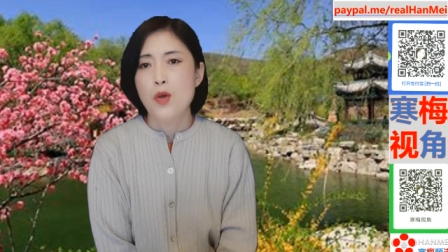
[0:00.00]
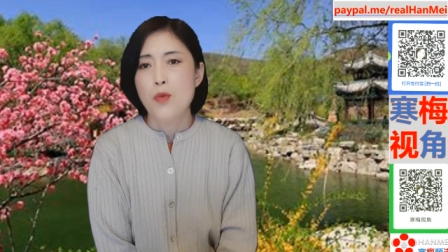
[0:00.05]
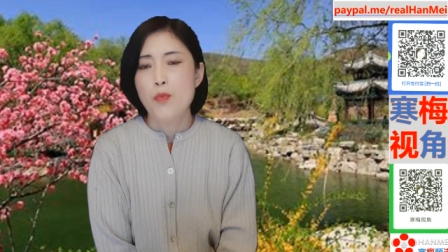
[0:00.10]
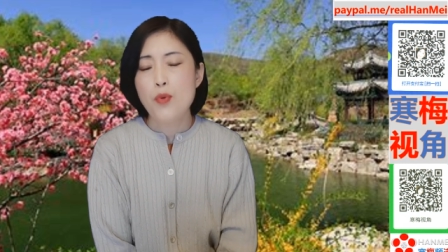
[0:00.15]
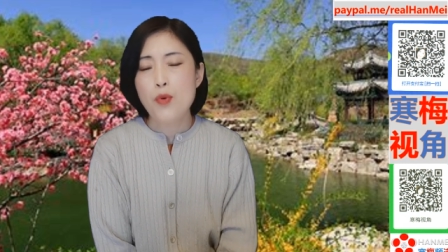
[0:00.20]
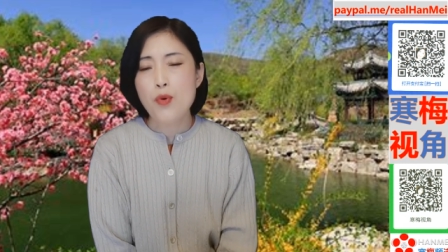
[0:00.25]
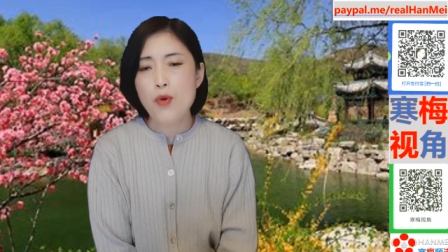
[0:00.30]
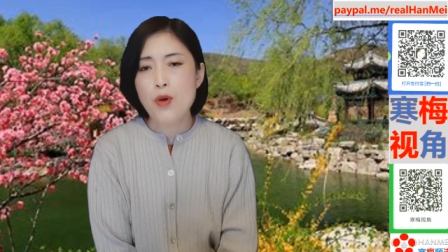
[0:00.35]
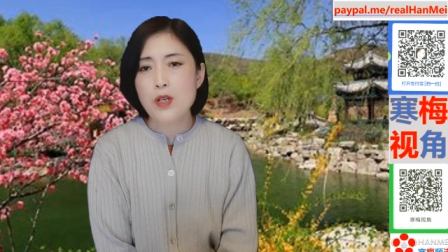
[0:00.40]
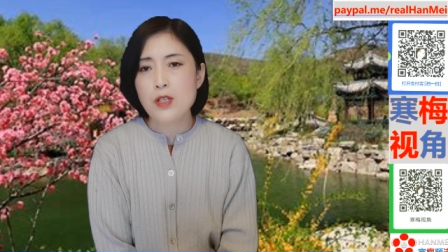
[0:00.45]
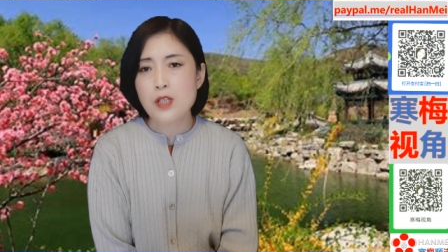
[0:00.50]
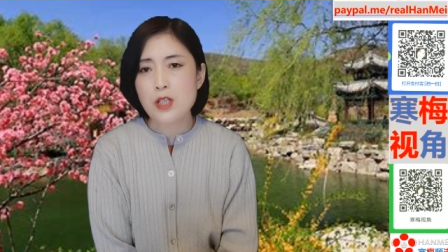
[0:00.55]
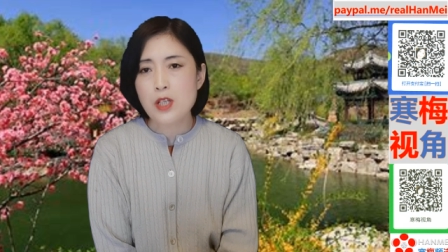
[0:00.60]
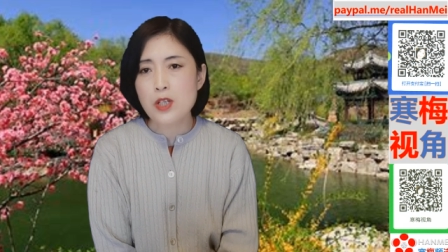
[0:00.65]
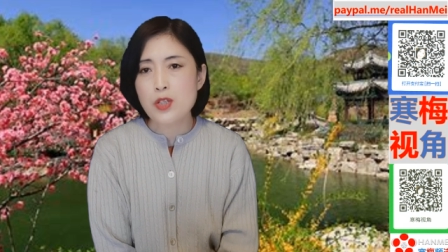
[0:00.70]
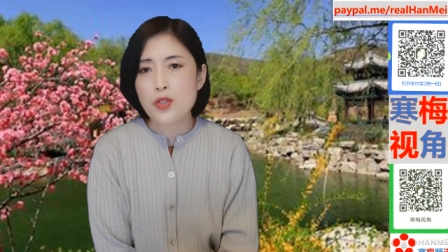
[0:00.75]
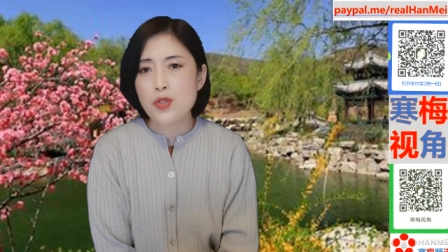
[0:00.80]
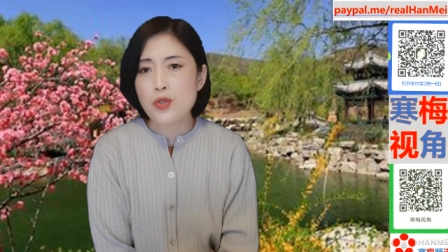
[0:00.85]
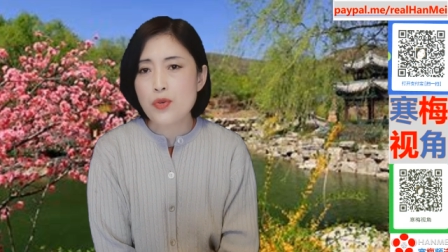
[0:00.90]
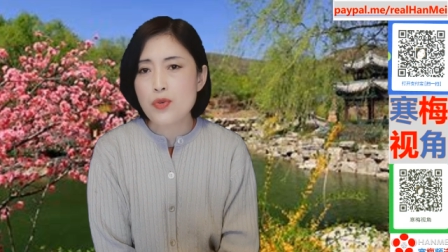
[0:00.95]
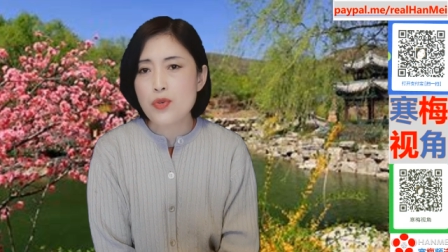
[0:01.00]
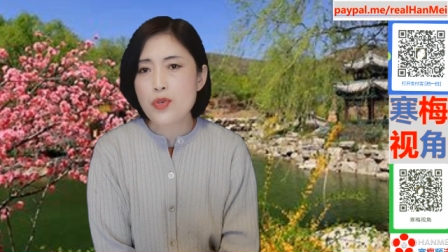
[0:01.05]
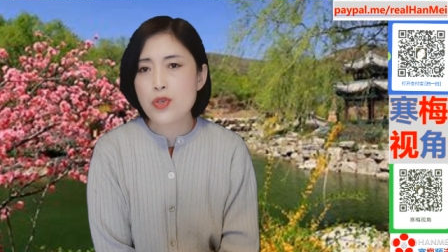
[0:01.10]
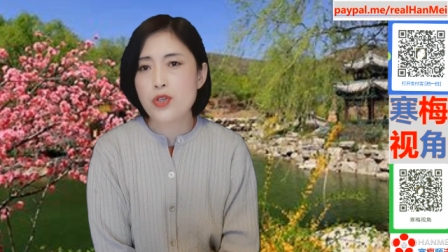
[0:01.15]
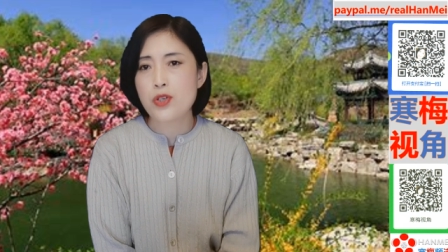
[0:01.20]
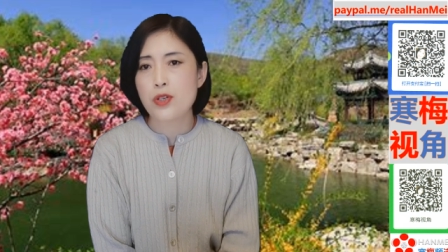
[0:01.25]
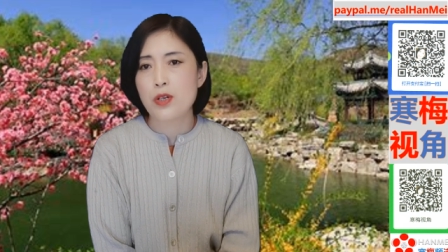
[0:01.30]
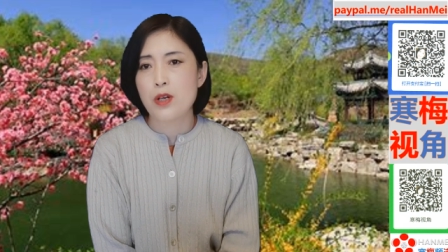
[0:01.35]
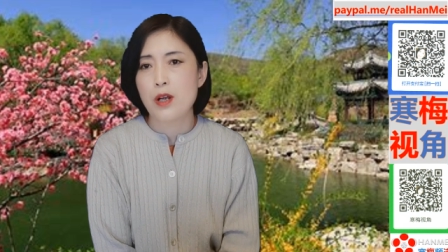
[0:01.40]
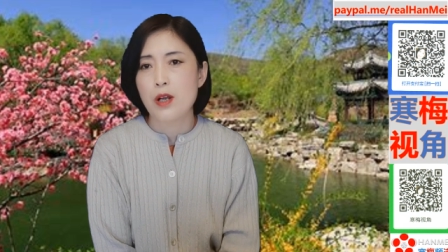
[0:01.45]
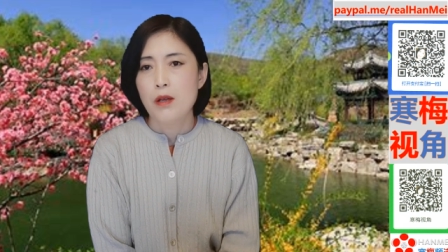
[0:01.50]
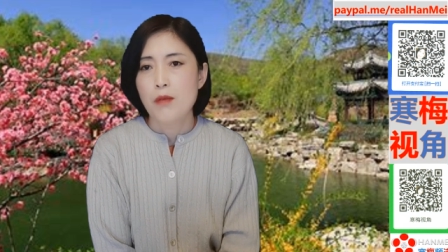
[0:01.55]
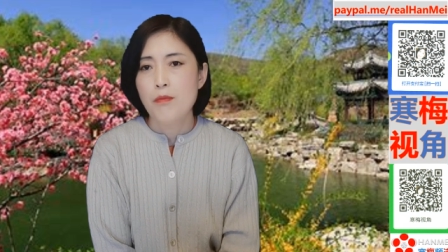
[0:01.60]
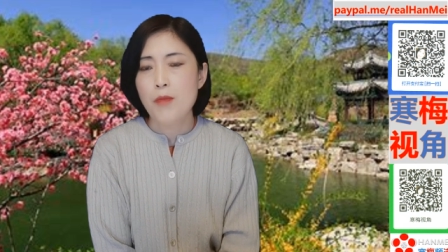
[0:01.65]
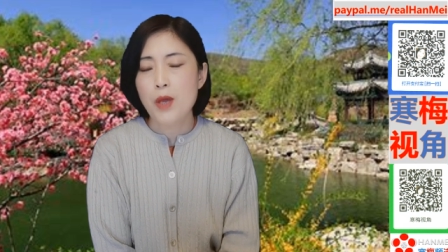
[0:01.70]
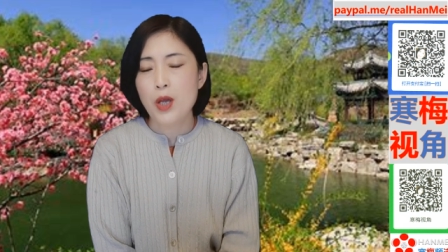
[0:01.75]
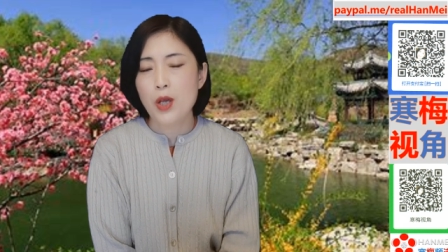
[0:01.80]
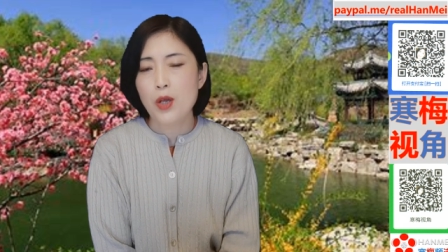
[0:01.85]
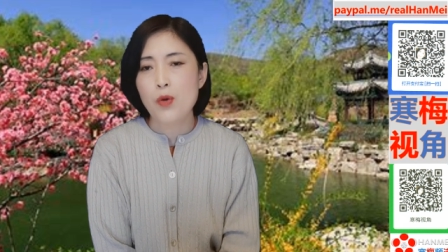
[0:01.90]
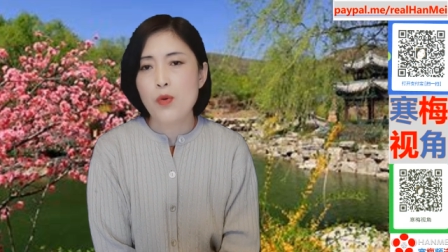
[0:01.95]
不过，这就是
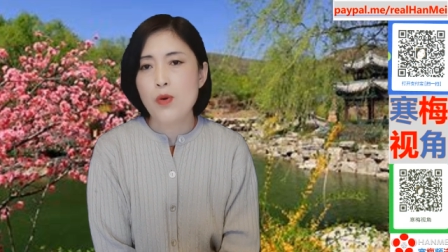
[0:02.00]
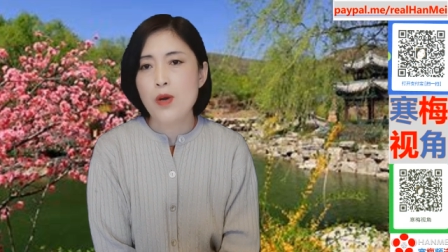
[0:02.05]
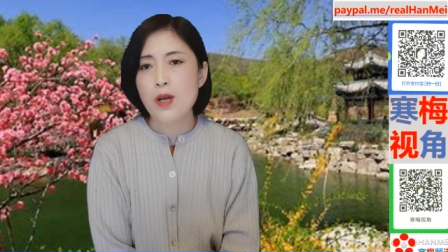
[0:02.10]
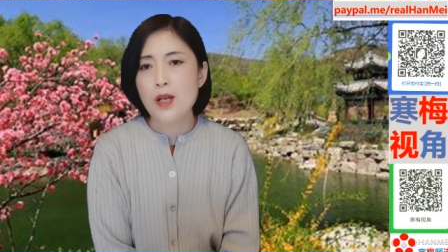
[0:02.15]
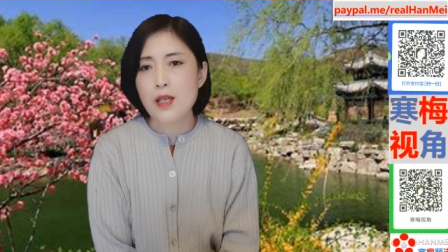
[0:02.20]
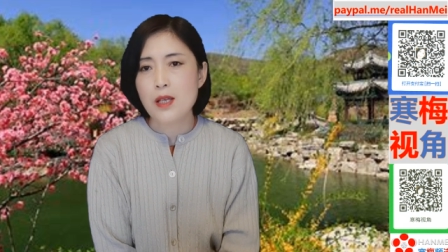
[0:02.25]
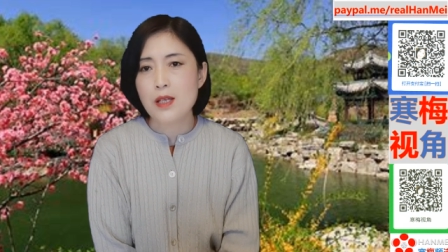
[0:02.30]
美国